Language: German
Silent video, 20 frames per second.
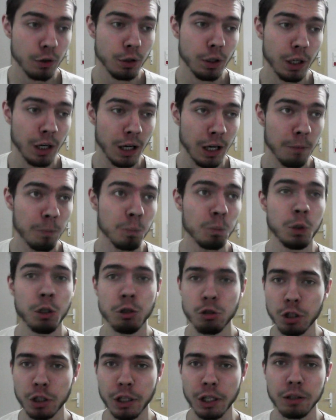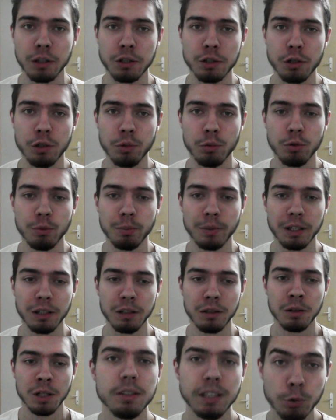die haben nichts dagegen, dass ich YouTube
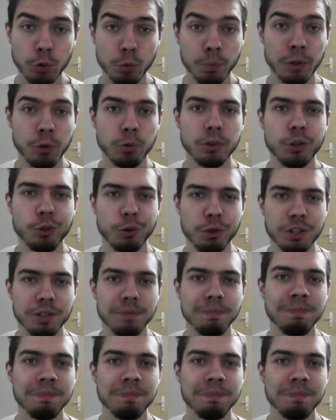mache. Die tun mich unterstützen.